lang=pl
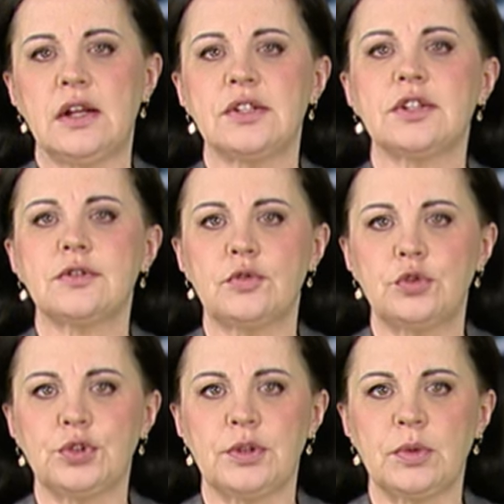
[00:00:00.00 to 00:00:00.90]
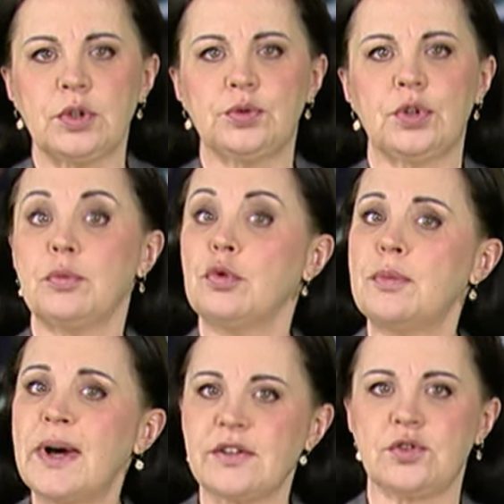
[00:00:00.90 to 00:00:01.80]
Za to w lutym, który był
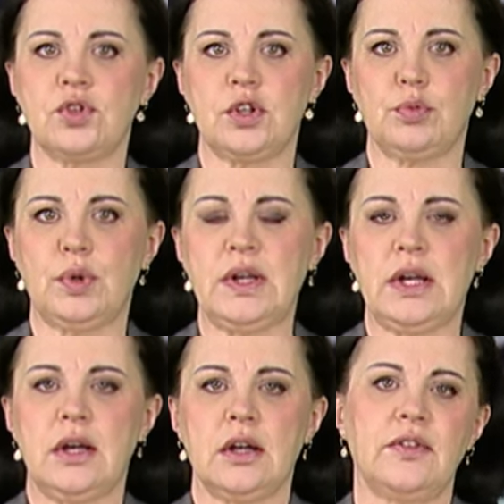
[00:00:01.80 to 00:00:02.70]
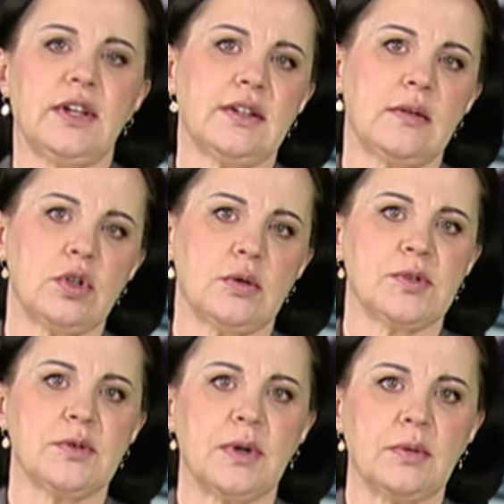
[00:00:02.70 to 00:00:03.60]
bardzo ciepły, kwiatami
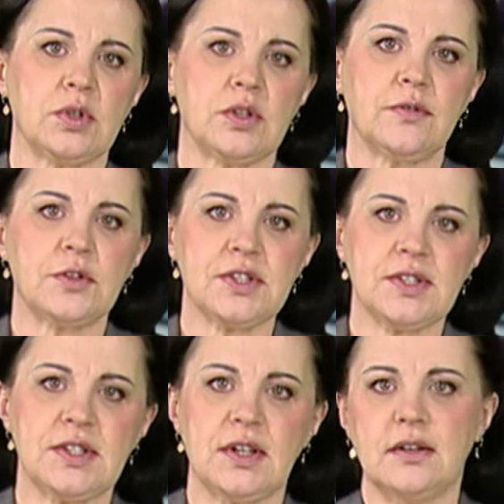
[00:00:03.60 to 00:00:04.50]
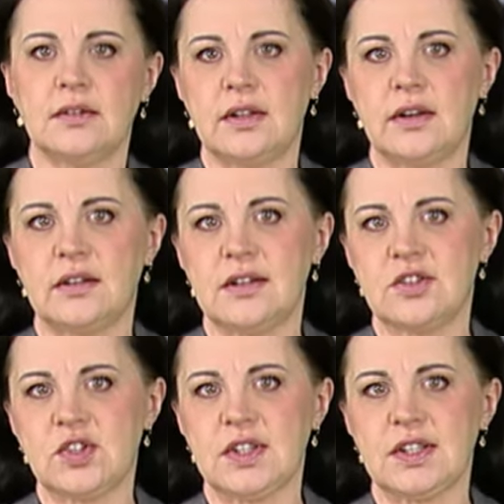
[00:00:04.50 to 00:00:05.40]
obsypały się forsycje, derenie
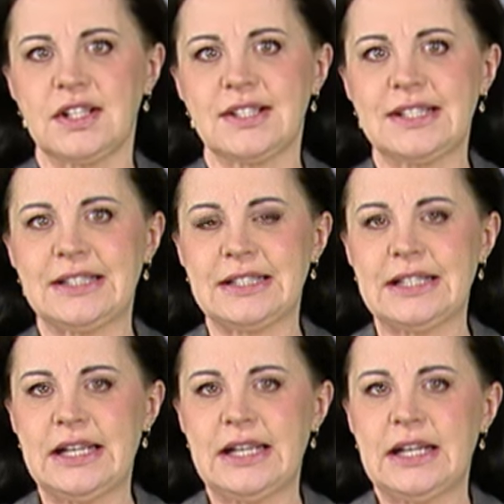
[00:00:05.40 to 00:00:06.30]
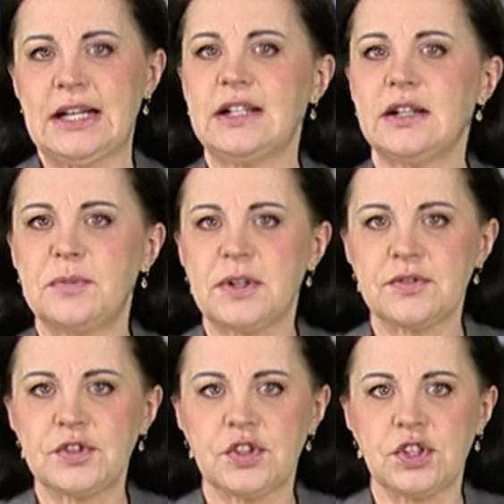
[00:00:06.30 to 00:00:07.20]
czy hiacynty. A jak
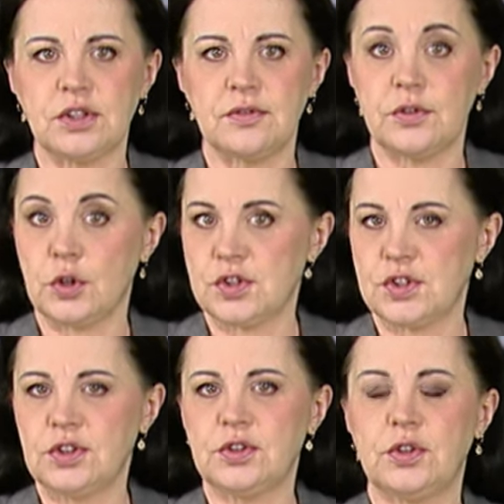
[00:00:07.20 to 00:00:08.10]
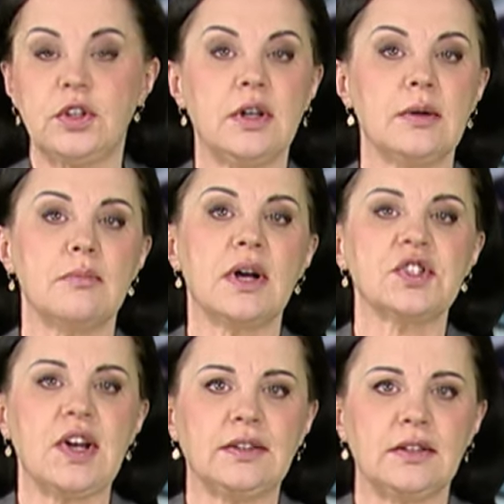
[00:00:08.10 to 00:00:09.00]
pierwszy dzień wiosny, to i
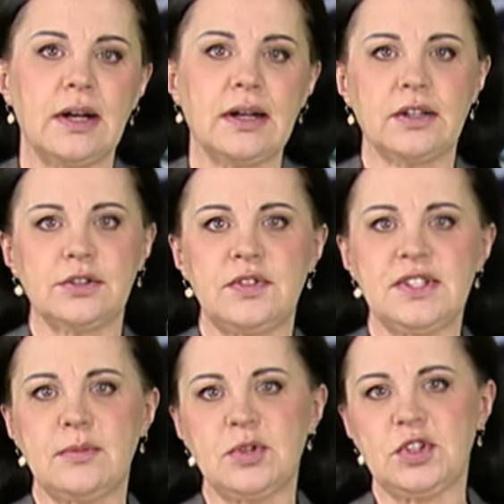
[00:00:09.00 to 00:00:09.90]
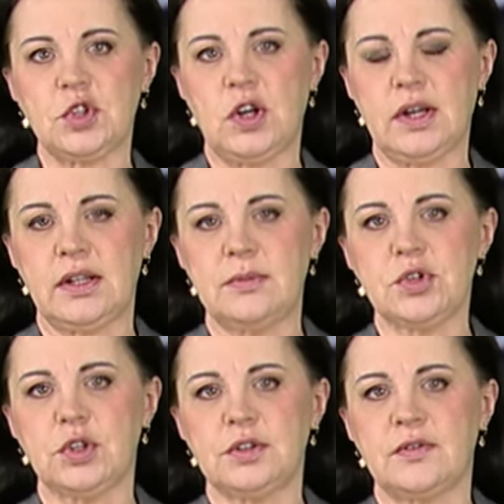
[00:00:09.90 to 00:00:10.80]
marzanna. Katowickie przedszkolaki
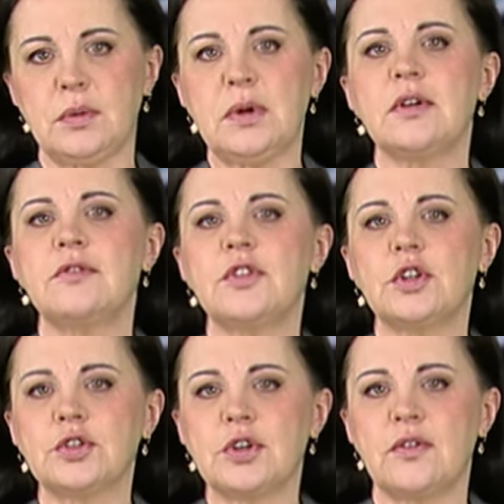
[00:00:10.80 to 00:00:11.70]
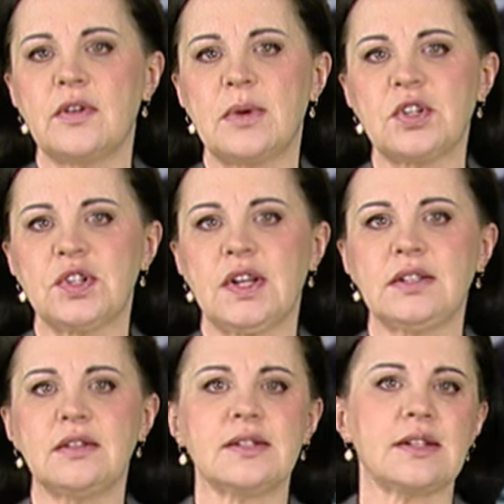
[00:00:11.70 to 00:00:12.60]
przygotowały wyjątkowe
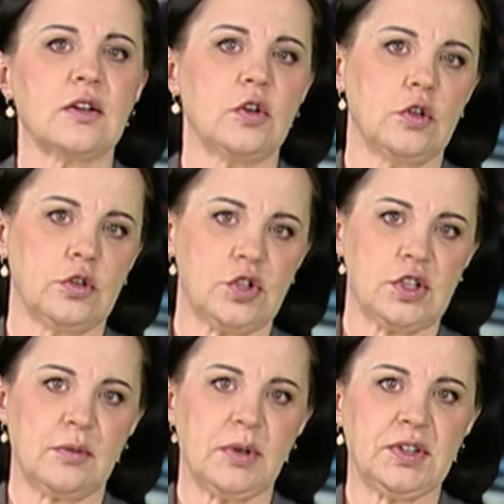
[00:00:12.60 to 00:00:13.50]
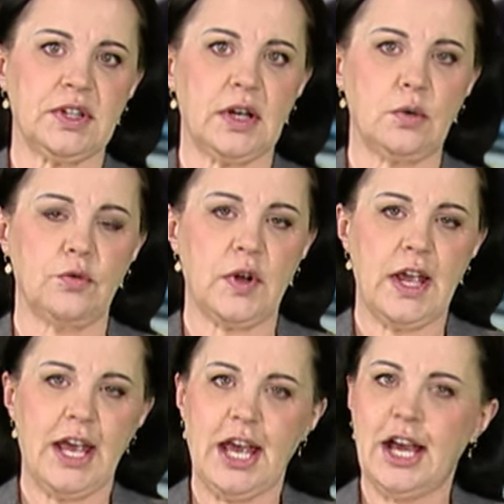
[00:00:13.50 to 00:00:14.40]
marzanny z ekologicznych materiałów,
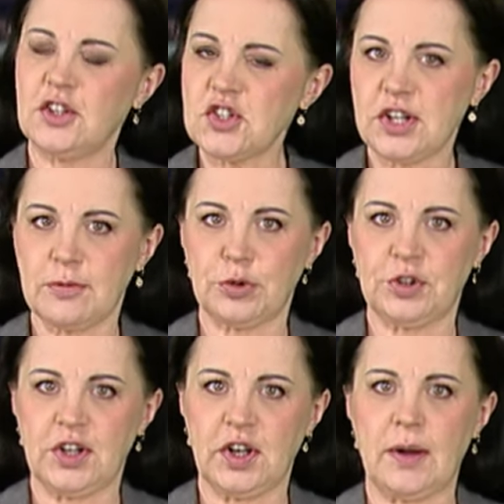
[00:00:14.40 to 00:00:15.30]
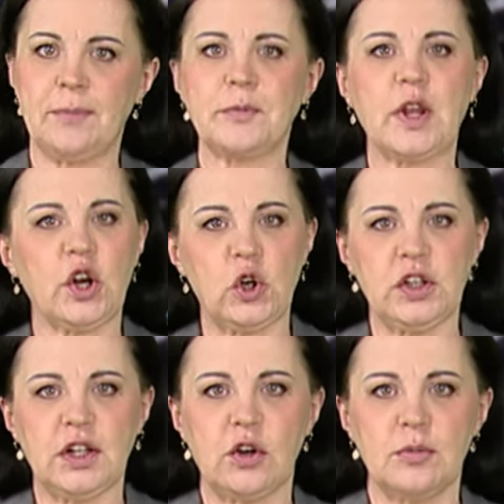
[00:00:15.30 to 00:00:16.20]
a nasza reporterka
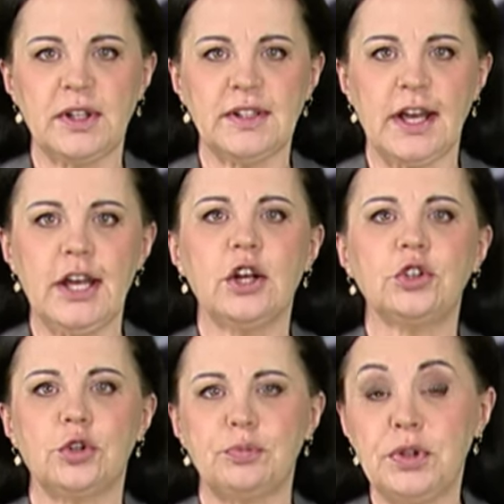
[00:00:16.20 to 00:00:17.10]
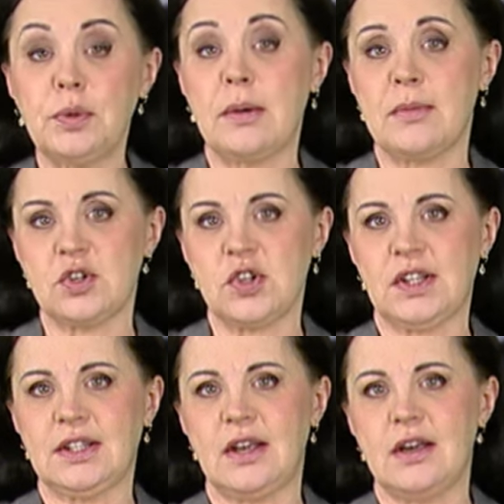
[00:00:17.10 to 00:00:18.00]
Karolina Komada topiła
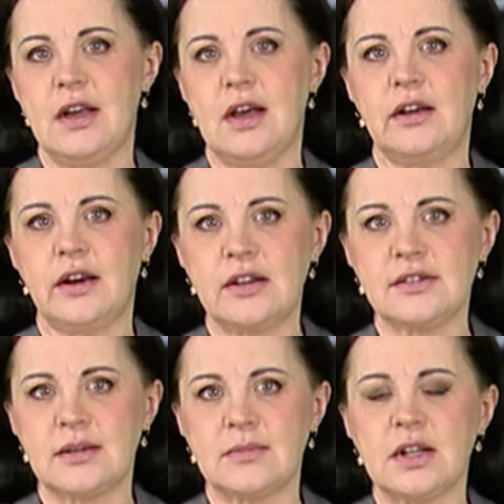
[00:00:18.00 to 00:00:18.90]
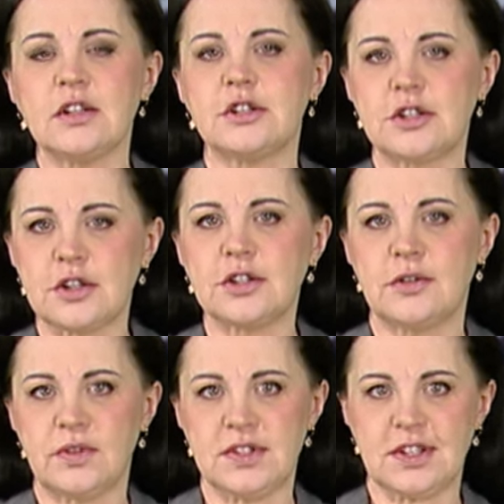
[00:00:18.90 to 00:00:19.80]
Marzanna razem z
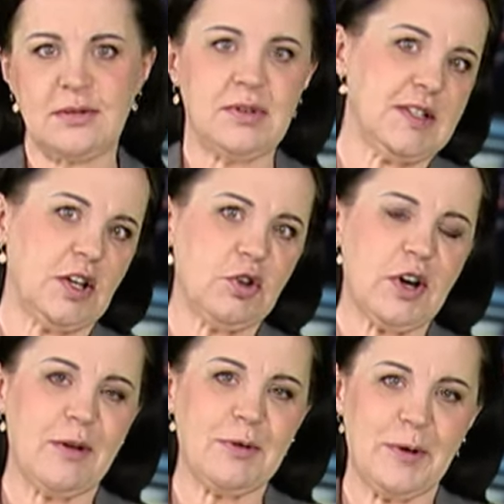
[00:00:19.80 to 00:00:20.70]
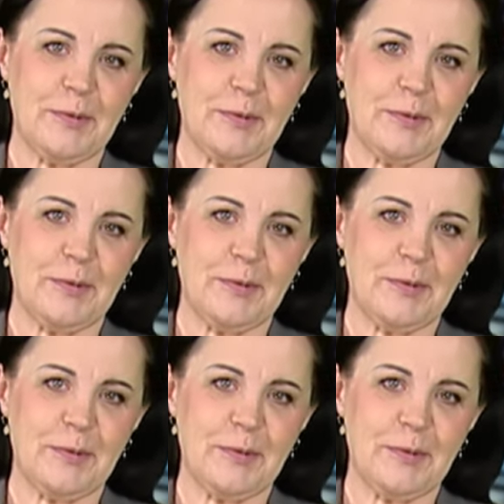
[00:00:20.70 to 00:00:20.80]
sosnowieckimi seniorami.